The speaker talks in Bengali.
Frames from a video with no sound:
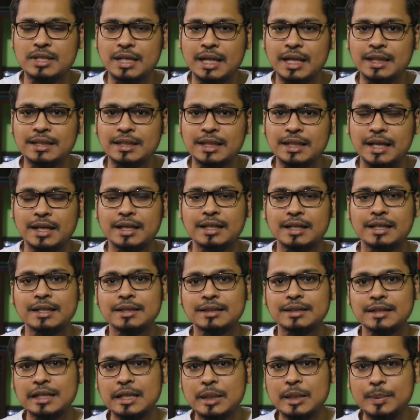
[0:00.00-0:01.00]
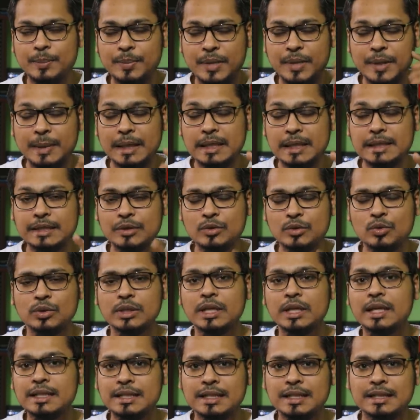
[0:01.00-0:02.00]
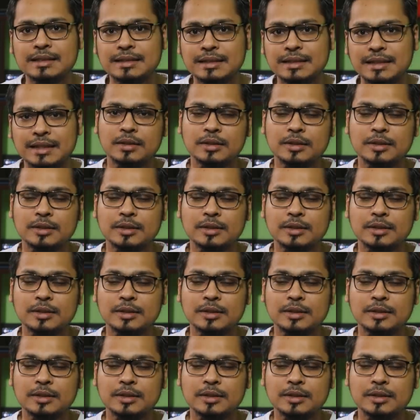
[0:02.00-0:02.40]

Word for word: জানি না তাদের বিবেকটি কোথায় গিয়েছে